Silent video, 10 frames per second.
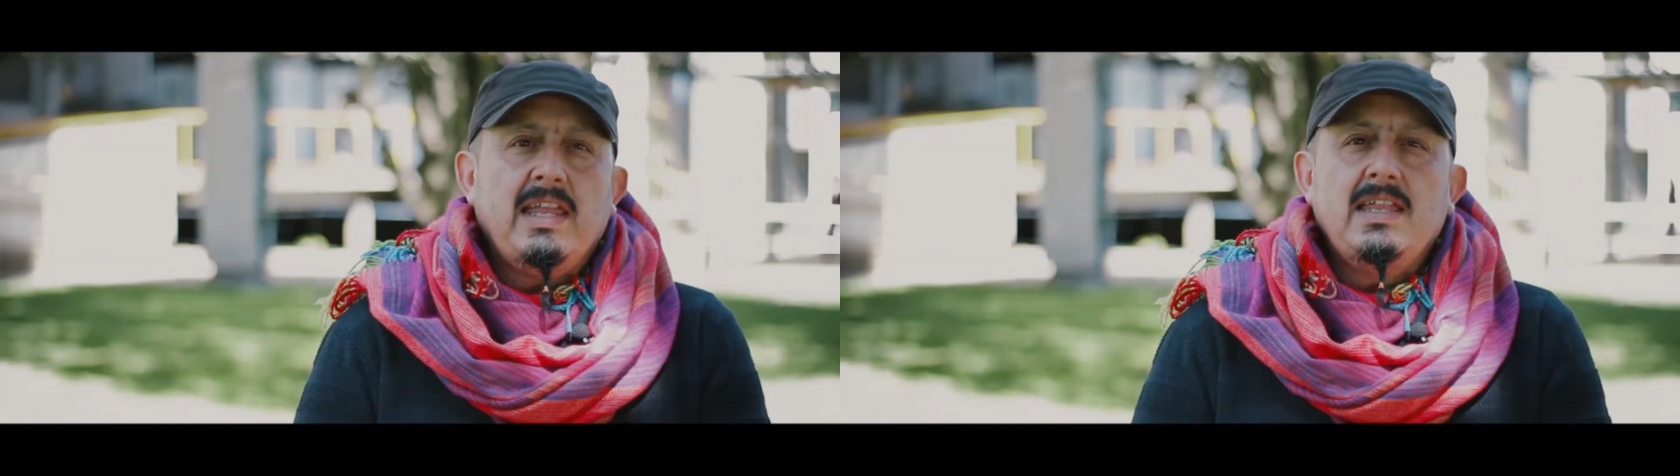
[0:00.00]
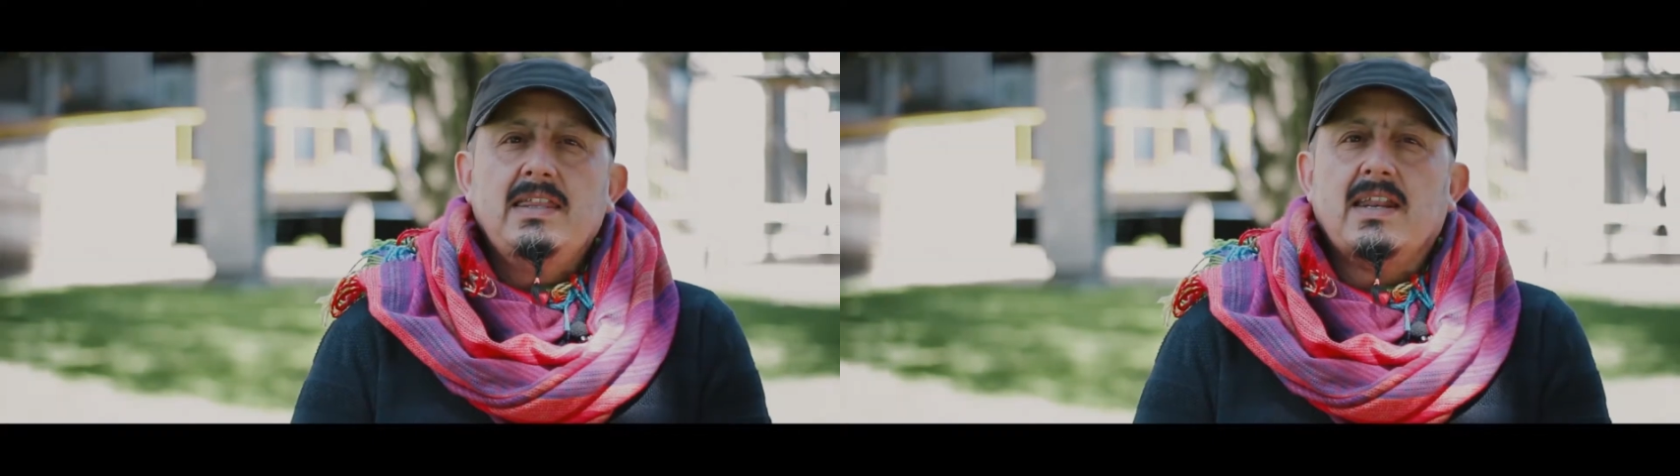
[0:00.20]

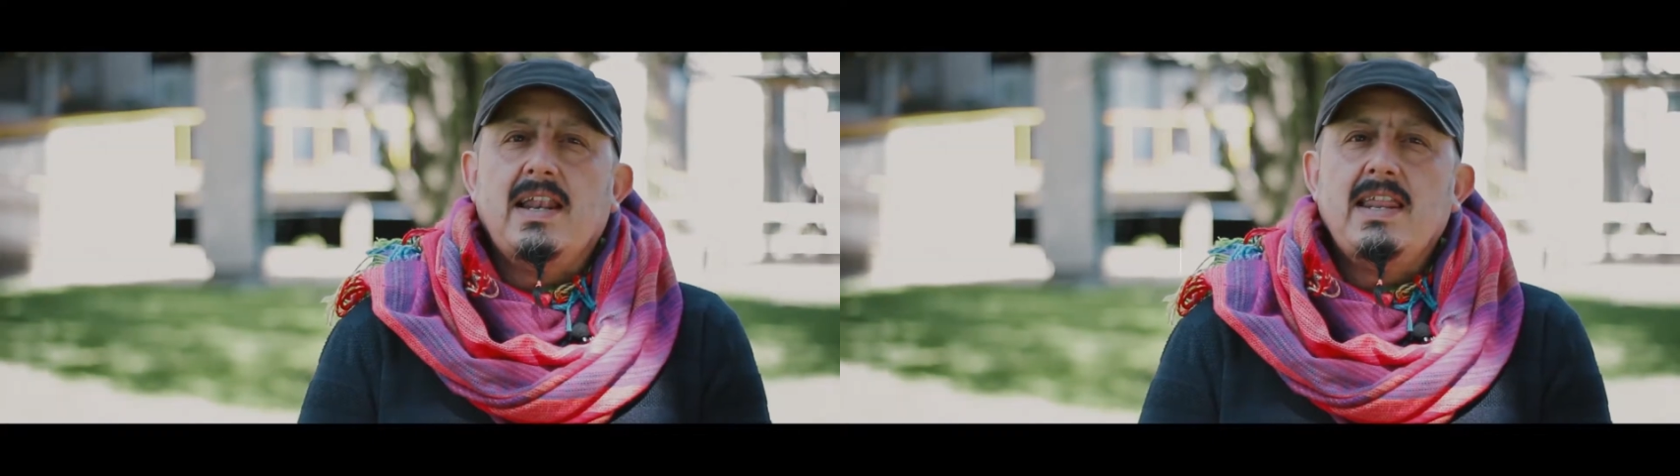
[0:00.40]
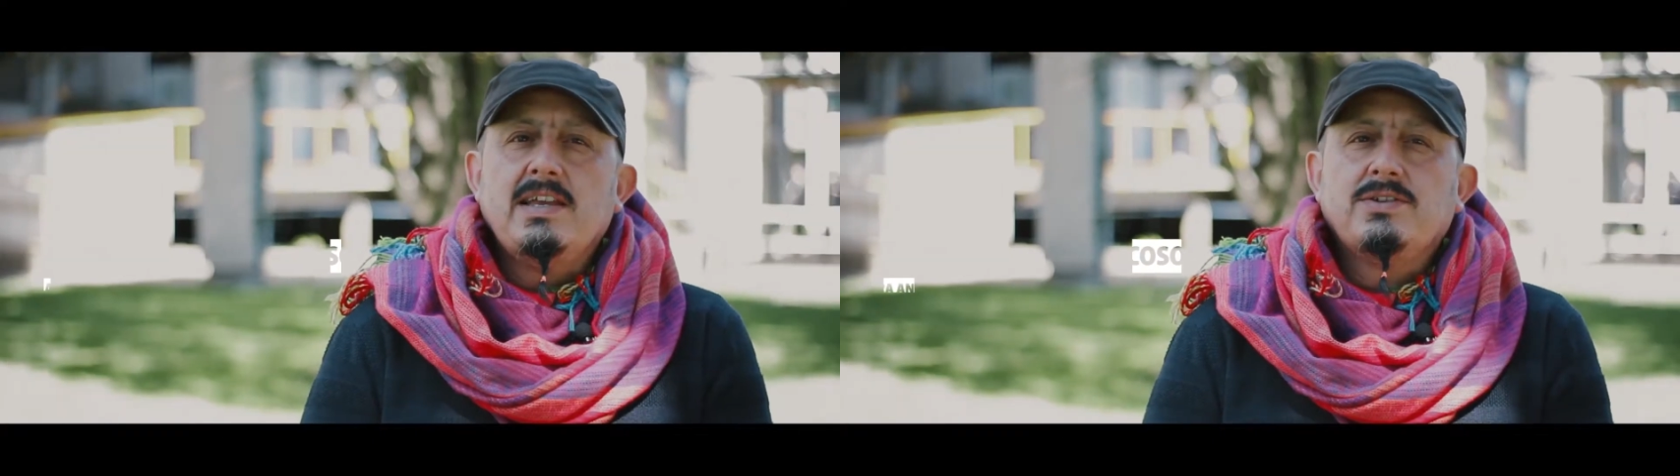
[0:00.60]
distintas
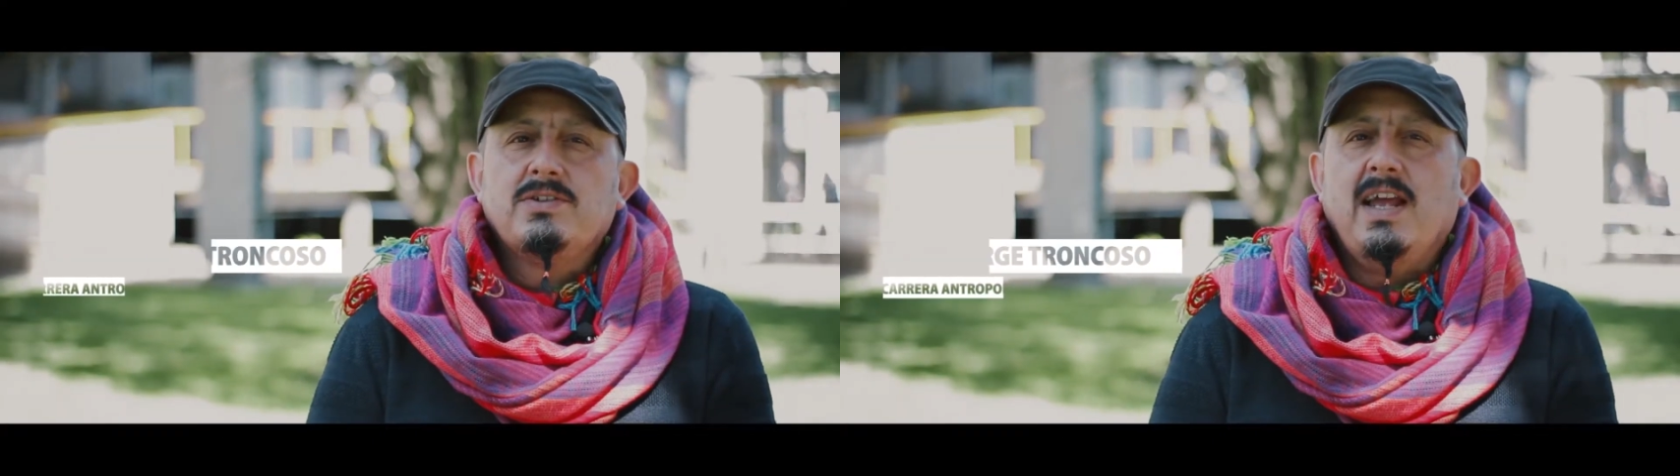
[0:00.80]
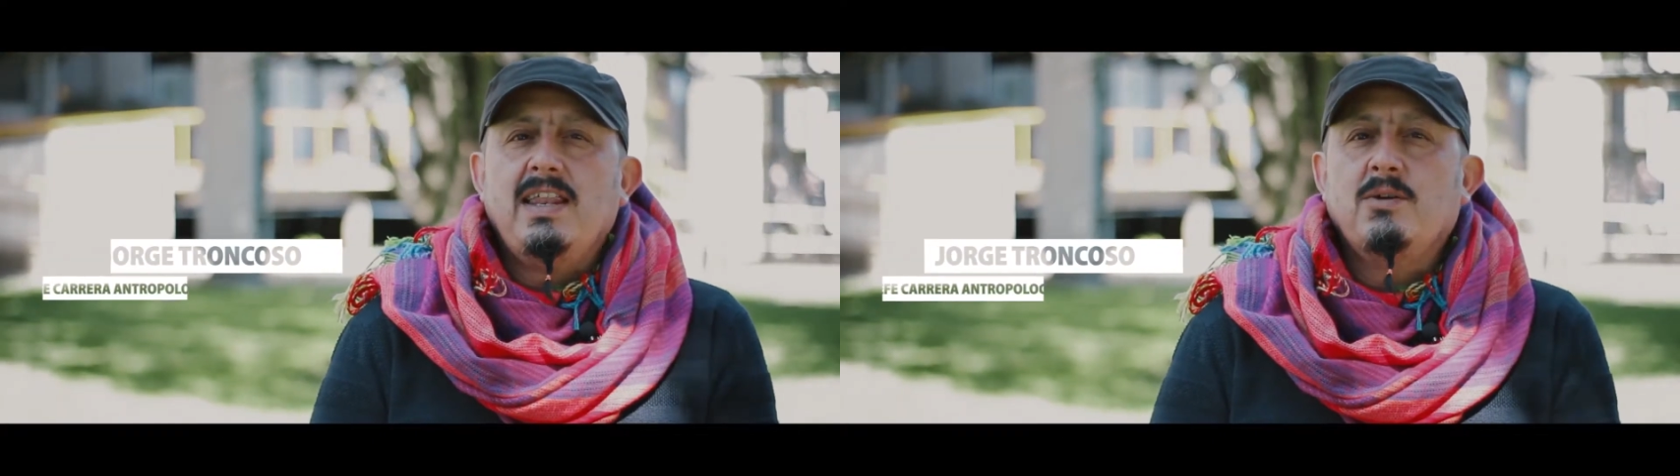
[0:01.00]
realidades
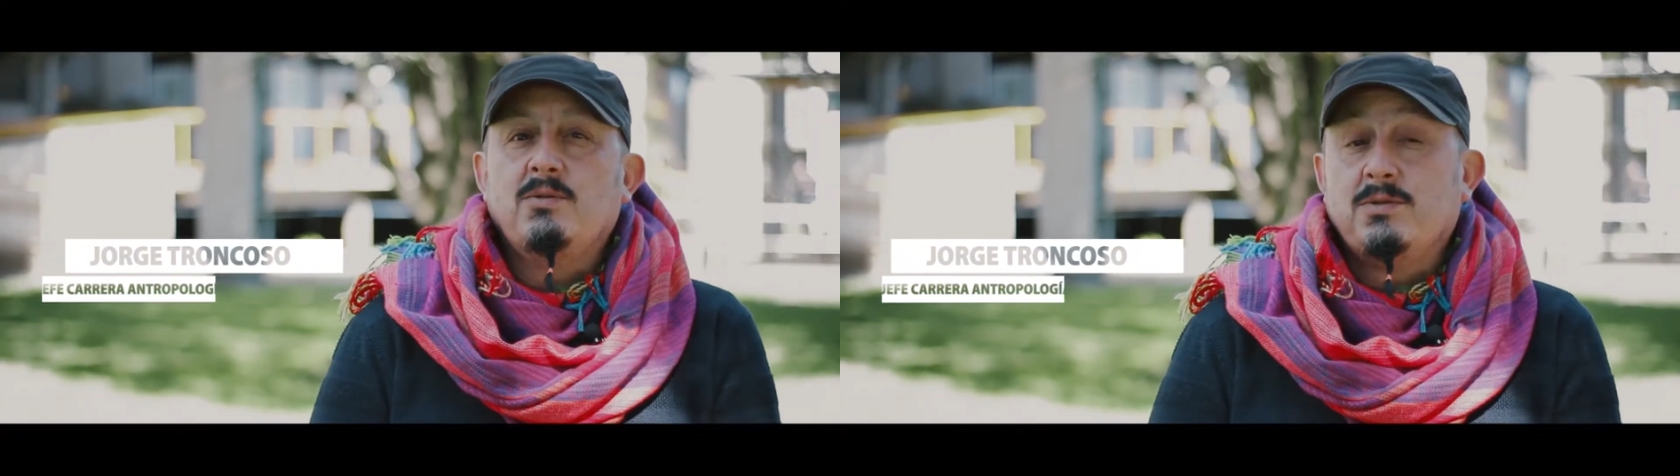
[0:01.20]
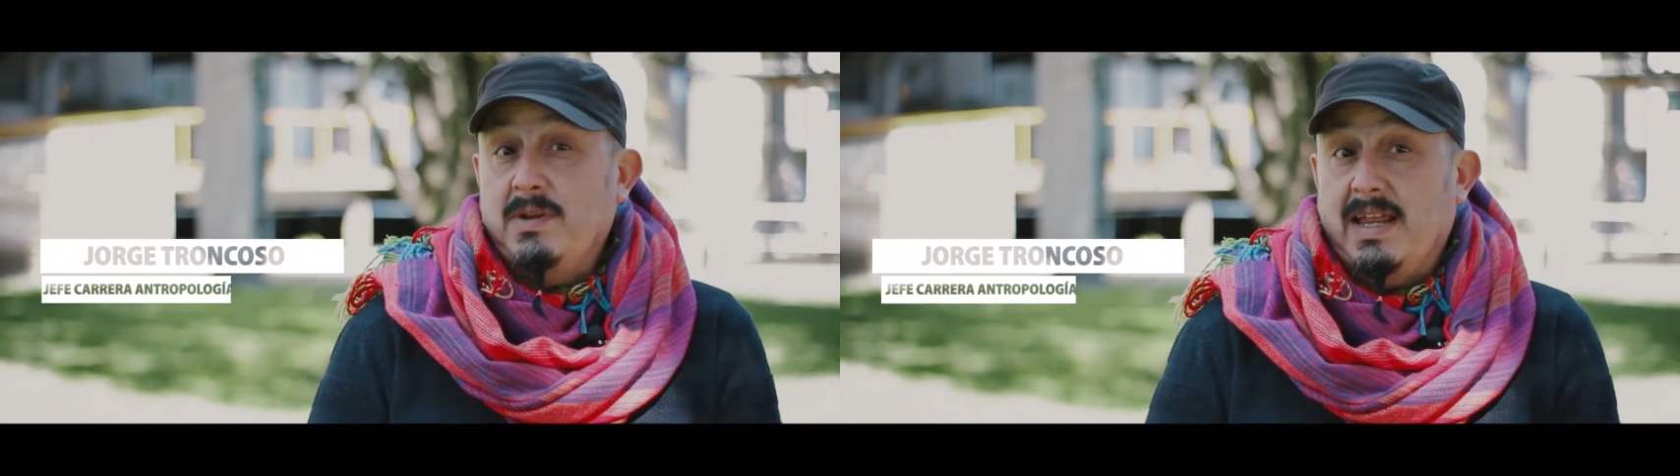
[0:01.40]
sociales y
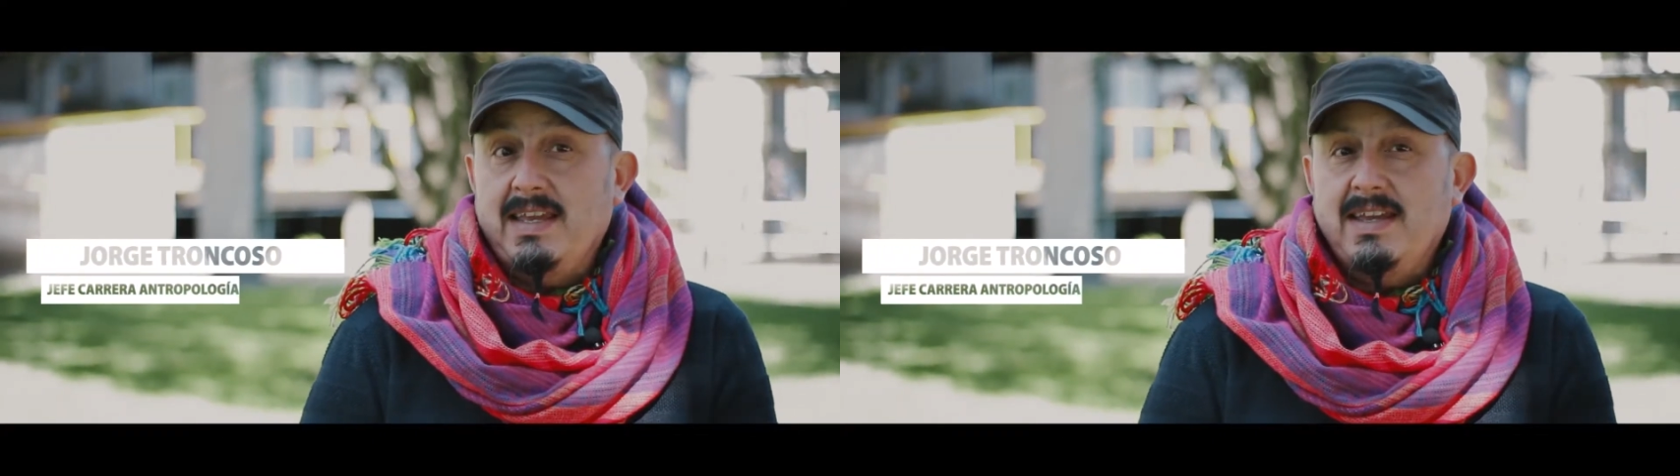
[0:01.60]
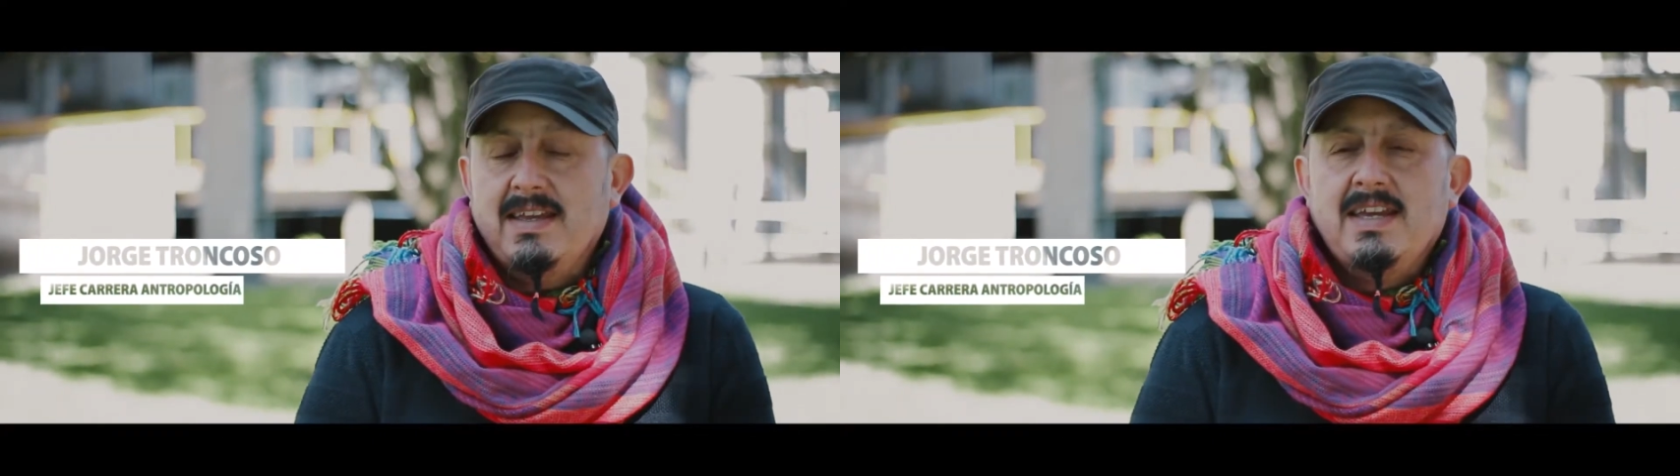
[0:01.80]
culturales